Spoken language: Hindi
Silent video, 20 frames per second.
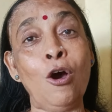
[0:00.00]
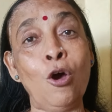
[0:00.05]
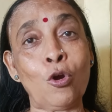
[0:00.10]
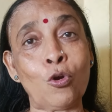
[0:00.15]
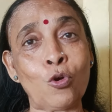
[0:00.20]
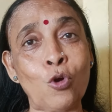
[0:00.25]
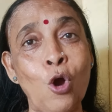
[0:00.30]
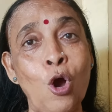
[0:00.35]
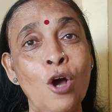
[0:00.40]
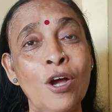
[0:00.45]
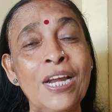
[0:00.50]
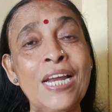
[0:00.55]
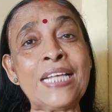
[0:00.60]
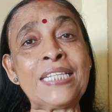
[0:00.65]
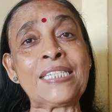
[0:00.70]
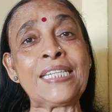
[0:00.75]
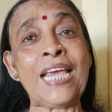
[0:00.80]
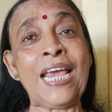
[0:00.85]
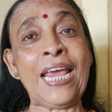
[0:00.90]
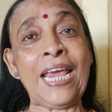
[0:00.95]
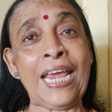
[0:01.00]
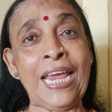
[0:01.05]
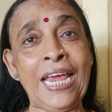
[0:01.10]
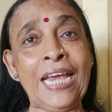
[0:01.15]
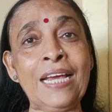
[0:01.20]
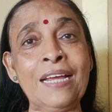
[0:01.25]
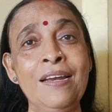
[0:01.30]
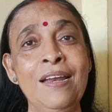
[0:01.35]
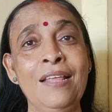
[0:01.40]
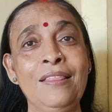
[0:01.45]
और कांग्रेस के
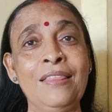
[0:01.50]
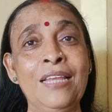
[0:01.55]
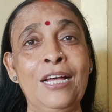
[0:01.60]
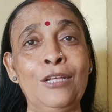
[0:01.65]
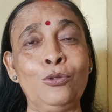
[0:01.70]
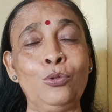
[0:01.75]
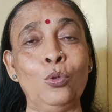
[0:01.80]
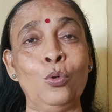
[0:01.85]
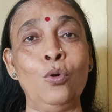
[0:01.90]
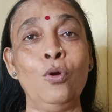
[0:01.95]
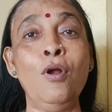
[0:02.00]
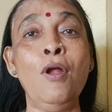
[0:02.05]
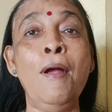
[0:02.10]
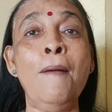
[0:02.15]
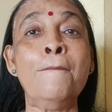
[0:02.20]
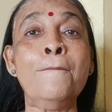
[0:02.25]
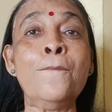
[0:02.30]
एक नेता तो